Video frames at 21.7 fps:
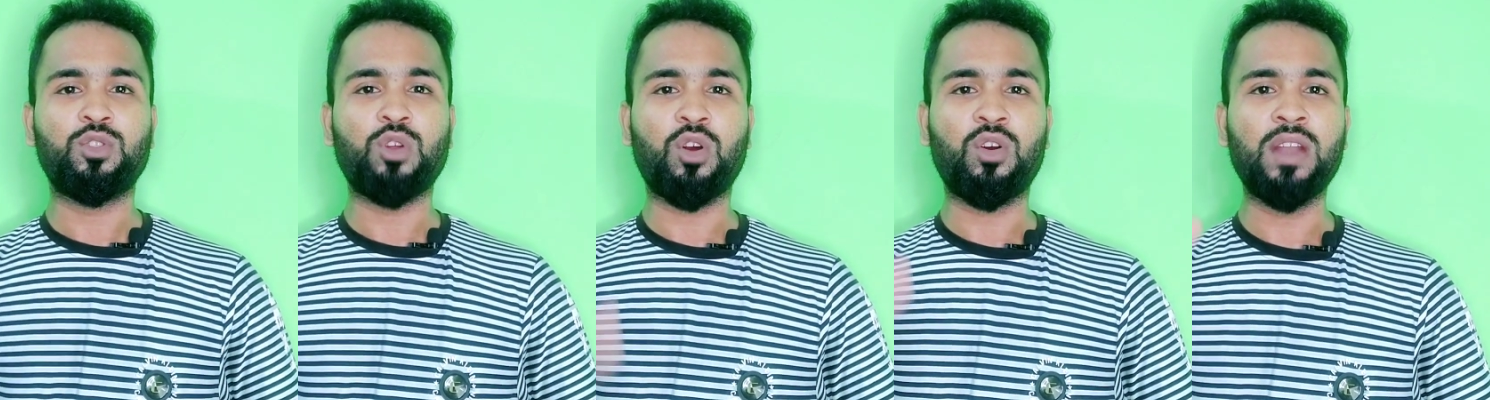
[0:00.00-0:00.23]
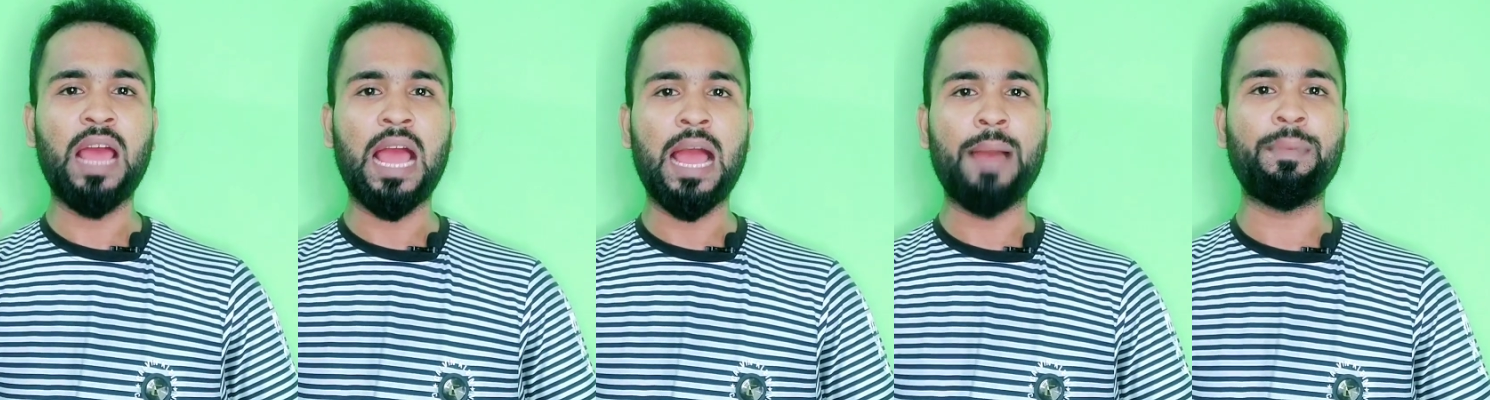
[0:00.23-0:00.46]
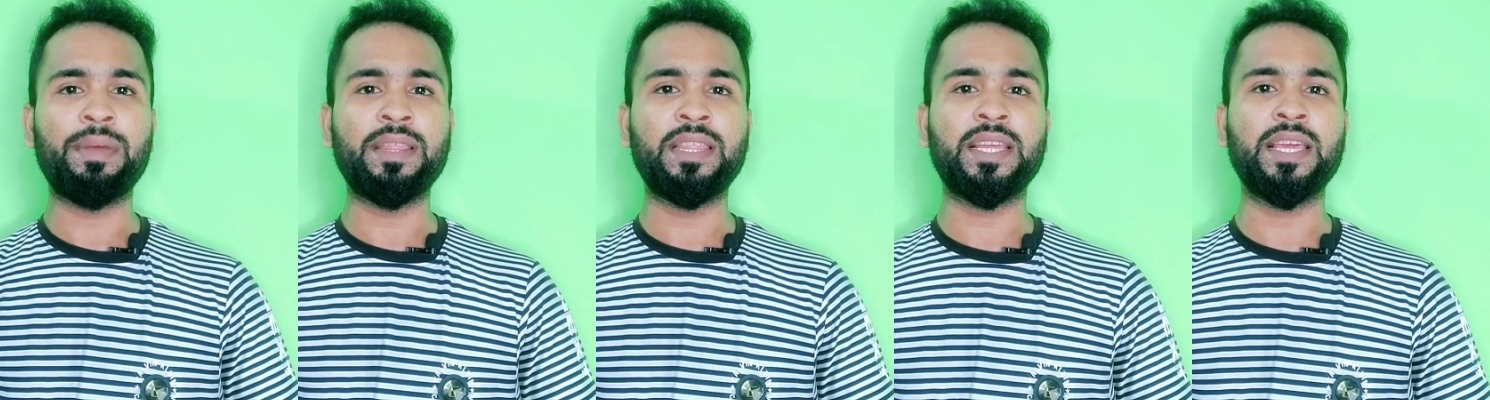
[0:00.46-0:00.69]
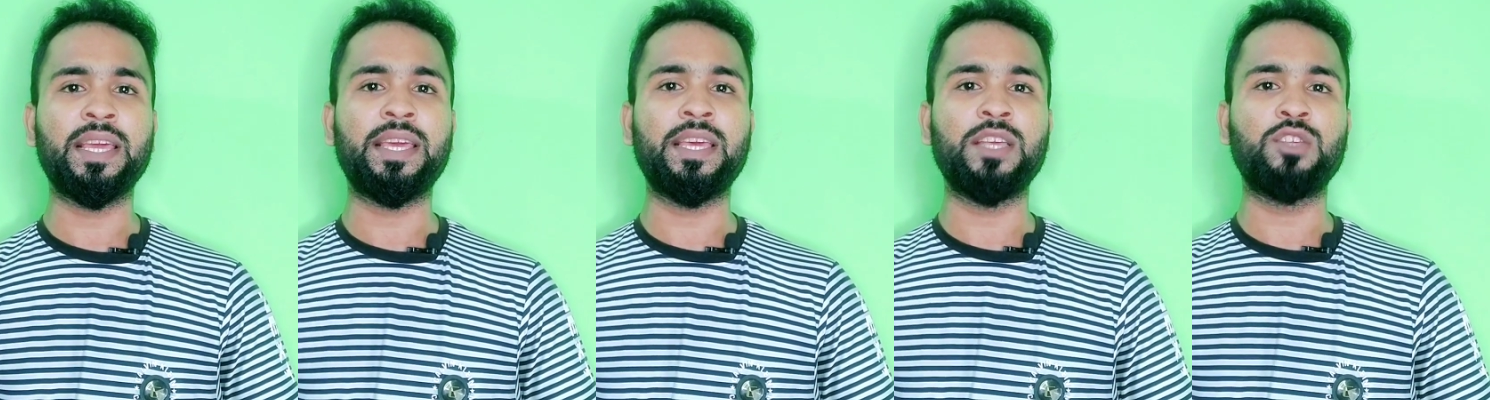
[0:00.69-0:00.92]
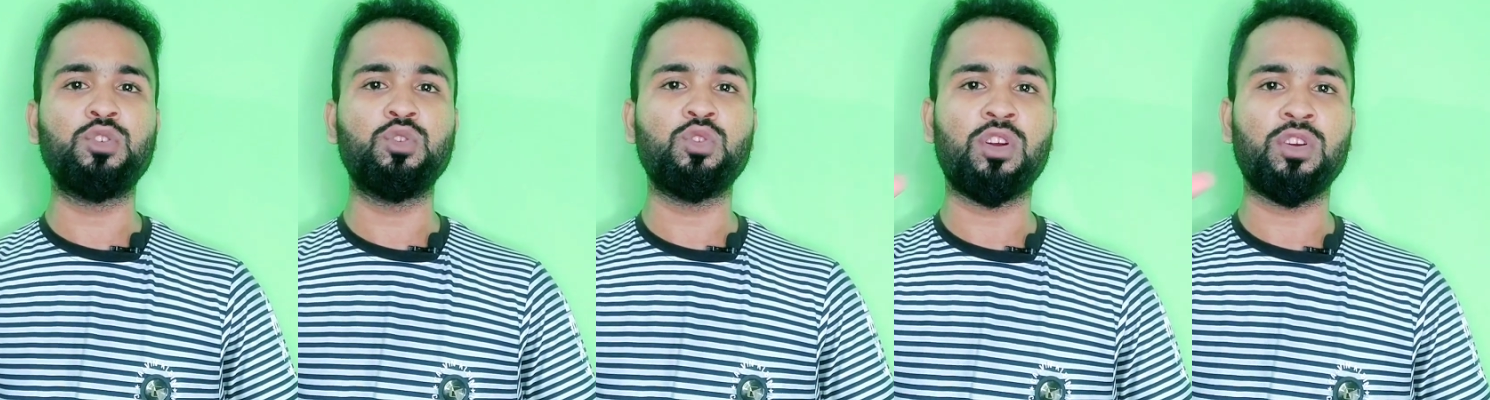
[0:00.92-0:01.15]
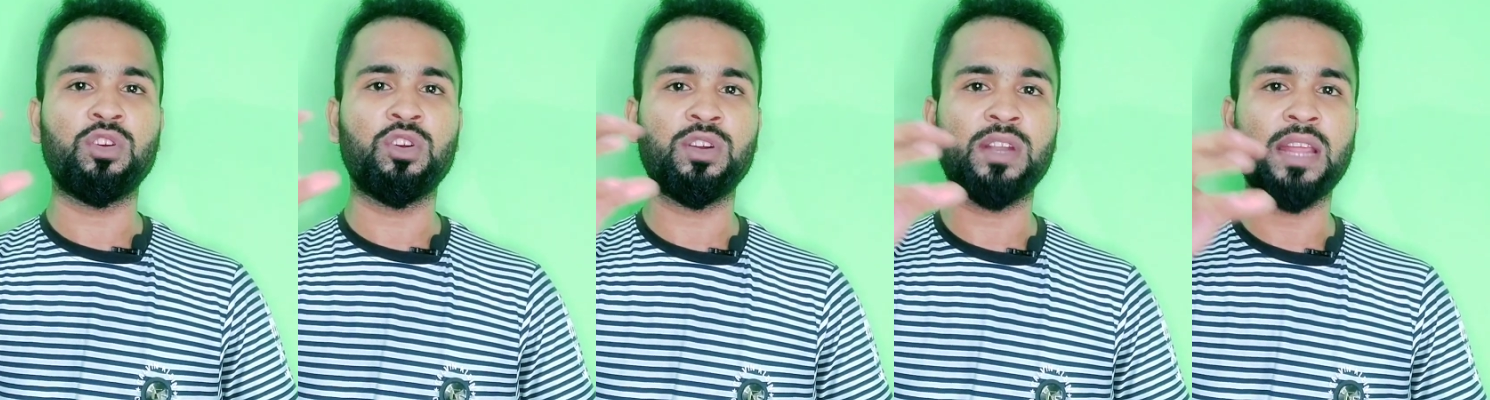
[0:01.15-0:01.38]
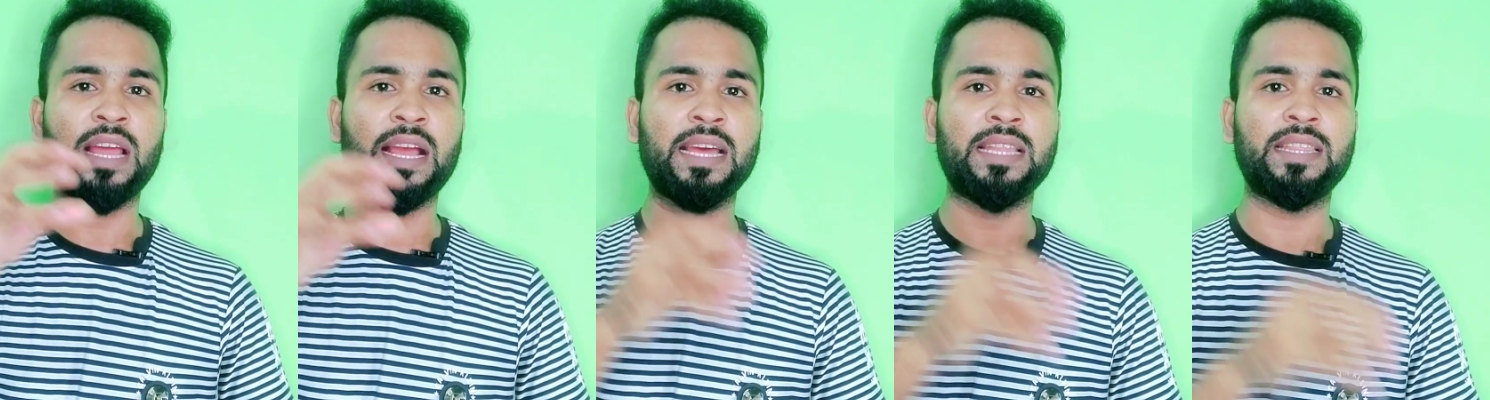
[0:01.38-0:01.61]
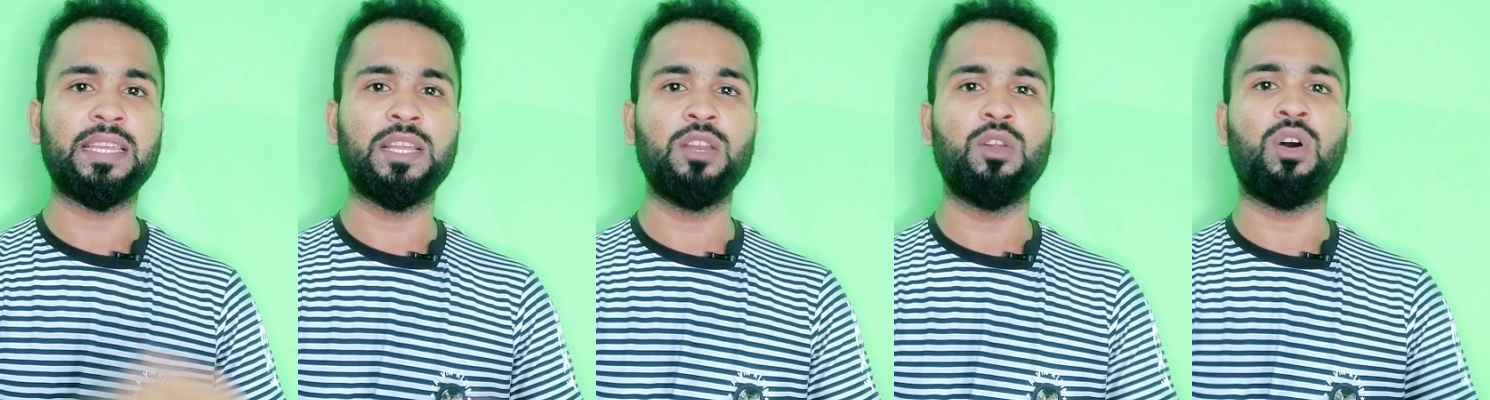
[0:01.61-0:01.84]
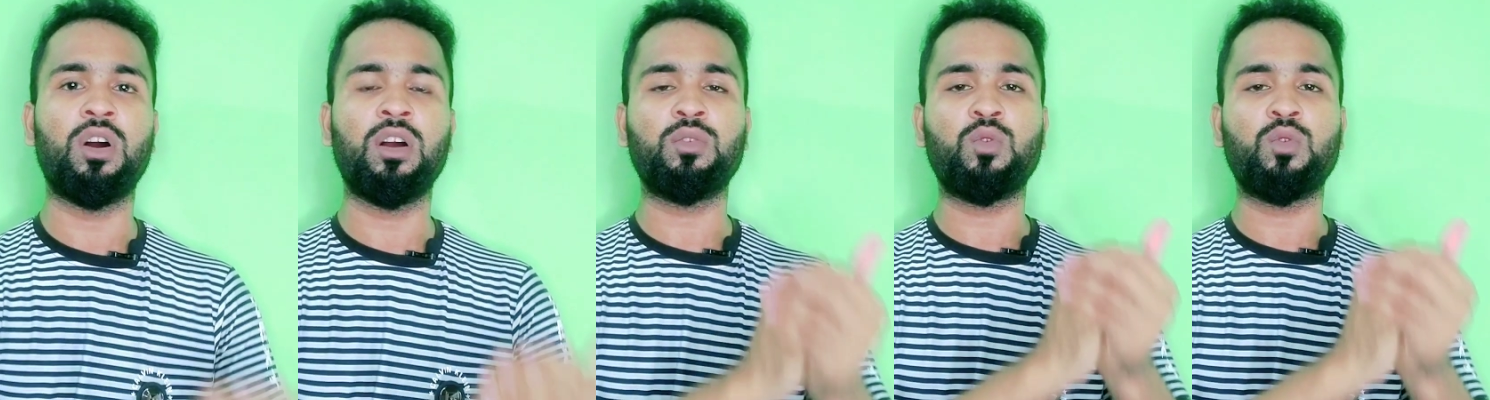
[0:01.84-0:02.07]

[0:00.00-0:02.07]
তখন আমাদেরকে কিছু সংখ্যক টাকা দিল